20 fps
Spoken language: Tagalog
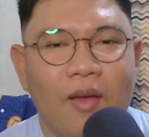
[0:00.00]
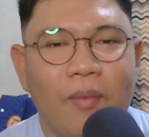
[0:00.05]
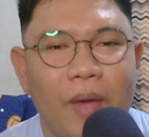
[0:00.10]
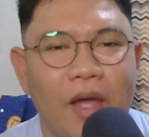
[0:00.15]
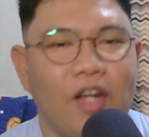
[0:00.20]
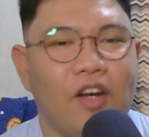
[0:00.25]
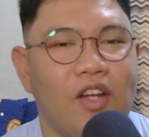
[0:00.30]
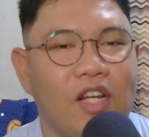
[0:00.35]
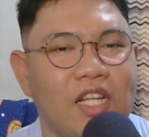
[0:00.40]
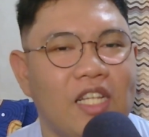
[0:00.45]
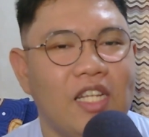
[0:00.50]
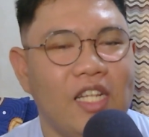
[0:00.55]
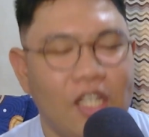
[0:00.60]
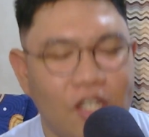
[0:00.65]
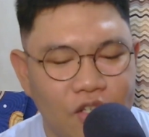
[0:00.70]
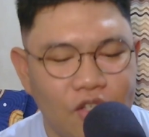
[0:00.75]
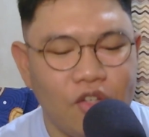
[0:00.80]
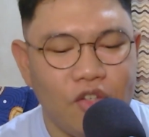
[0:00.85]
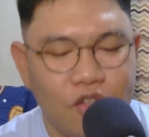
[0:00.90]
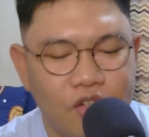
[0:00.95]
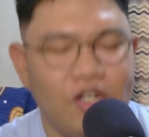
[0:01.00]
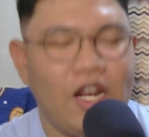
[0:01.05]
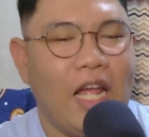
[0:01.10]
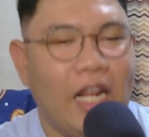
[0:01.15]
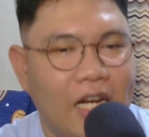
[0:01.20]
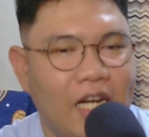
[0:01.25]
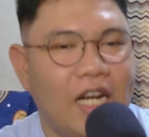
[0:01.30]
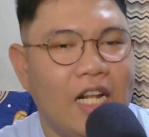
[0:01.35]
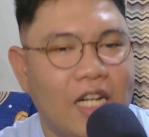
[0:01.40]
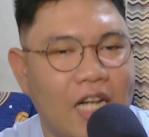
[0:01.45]
Pero hindi yun yung
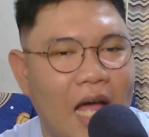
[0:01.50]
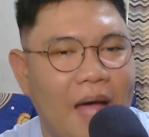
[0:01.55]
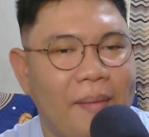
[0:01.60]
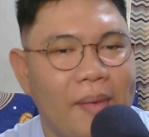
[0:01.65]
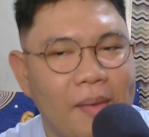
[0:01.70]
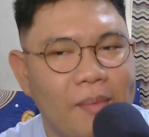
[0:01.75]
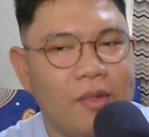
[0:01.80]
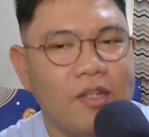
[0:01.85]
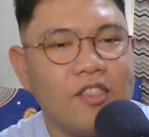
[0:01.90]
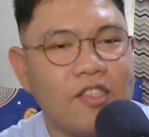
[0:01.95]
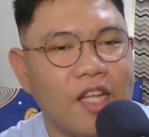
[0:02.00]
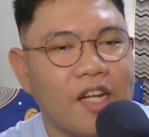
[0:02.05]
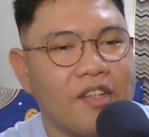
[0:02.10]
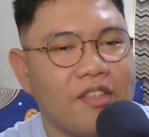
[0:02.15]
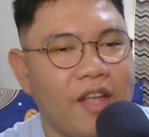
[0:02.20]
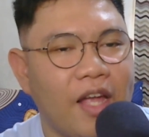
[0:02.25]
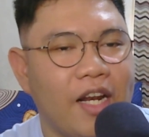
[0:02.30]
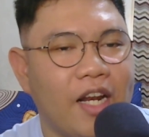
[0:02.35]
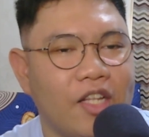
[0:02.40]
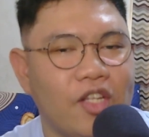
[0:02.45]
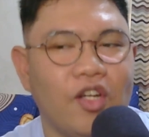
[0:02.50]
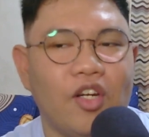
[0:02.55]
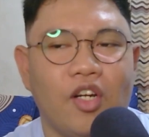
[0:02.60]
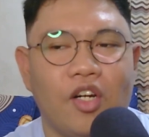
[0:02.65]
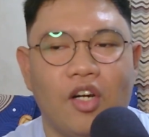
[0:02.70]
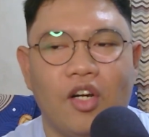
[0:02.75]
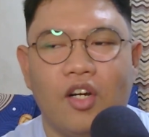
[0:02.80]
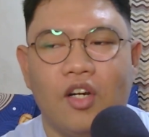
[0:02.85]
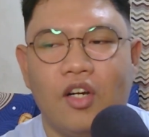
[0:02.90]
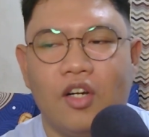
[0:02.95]
narinig namin, Mr. Senator.
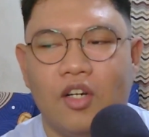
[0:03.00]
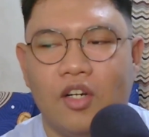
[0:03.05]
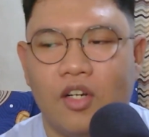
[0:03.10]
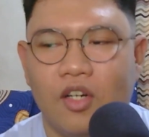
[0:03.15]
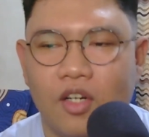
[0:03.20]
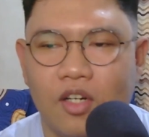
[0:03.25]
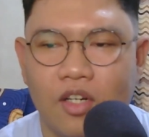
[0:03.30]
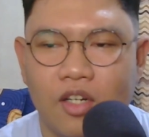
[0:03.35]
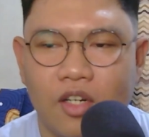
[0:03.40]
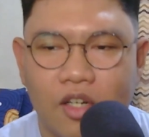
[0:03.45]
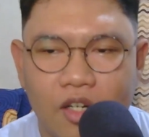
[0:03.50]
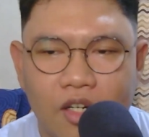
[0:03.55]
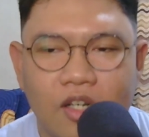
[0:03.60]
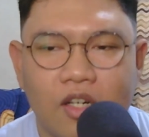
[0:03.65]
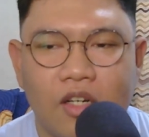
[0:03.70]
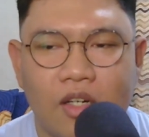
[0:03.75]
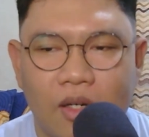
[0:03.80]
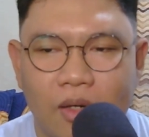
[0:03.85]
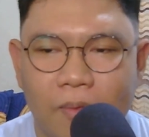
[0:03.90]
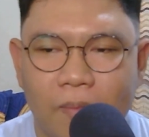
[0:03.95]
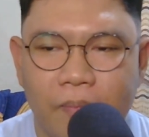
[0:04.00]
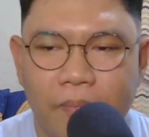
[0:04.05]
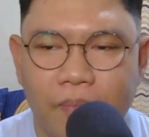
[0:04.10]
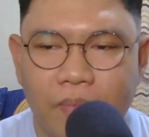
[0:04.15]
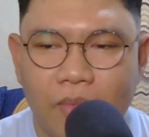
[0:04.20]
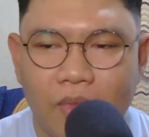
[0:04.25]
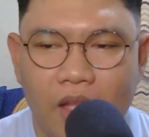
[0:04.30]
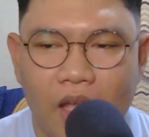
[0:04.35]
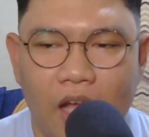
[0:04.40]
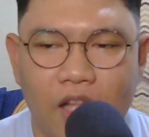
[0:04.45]

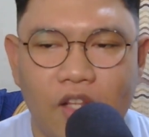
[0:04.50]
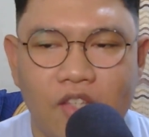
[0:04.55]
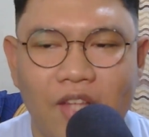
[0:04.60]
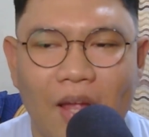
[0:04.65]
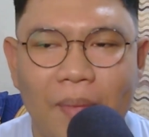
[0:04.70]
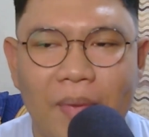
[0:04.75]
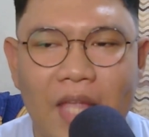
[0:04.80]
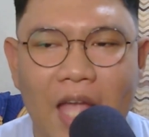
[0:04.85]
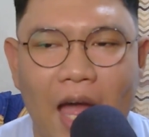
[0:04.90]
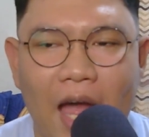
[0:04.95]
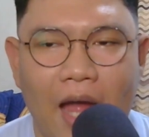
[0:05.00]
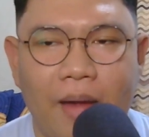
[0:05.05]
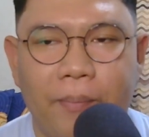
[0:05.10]
Ito ano sabi niya,